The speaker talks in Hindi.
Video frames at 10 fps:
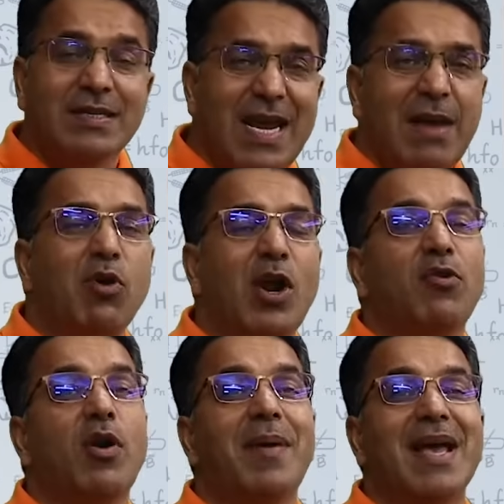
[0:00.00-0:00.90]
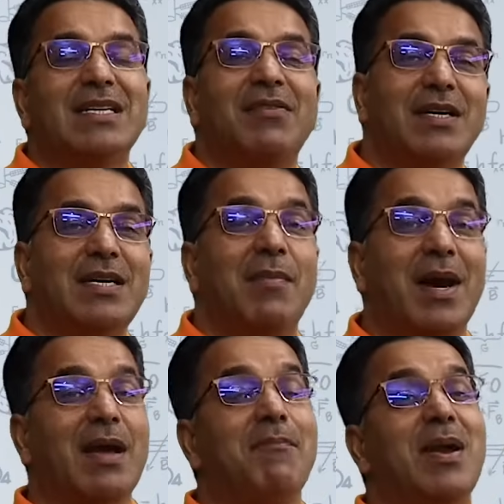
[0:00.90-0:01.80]
सेम मोलेकुलर मैस की वजह से
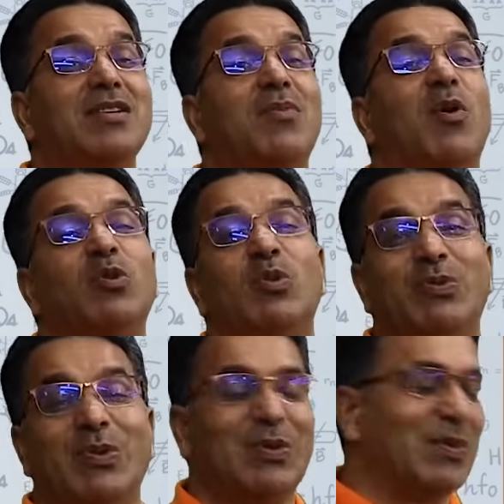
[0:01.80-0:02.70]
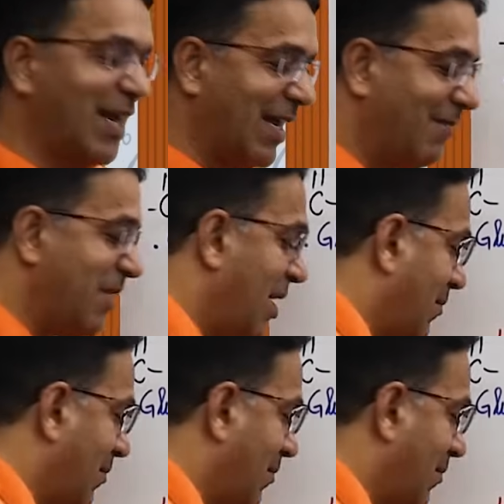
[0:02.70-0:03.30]
हमारा कंपेरिजन बहुत खूबसूरत हो जाएगा